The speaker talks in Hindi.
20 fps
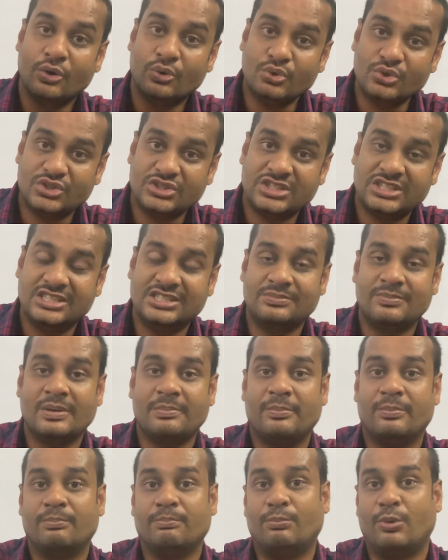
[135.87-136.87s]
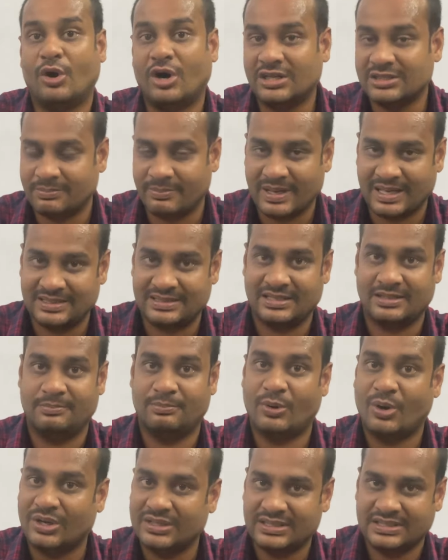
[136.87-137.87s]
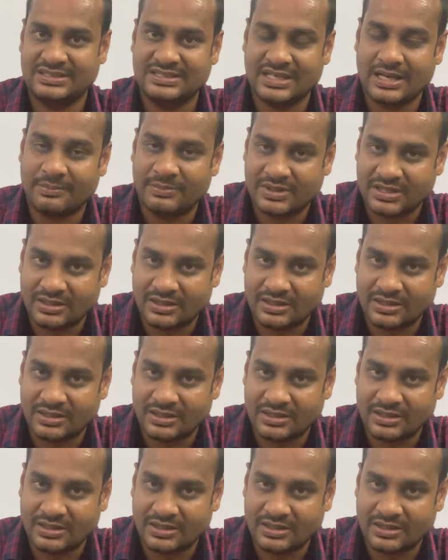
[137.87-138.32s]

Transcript: उस चीज़ में बहुत बेहतर बहुत अच्छे आप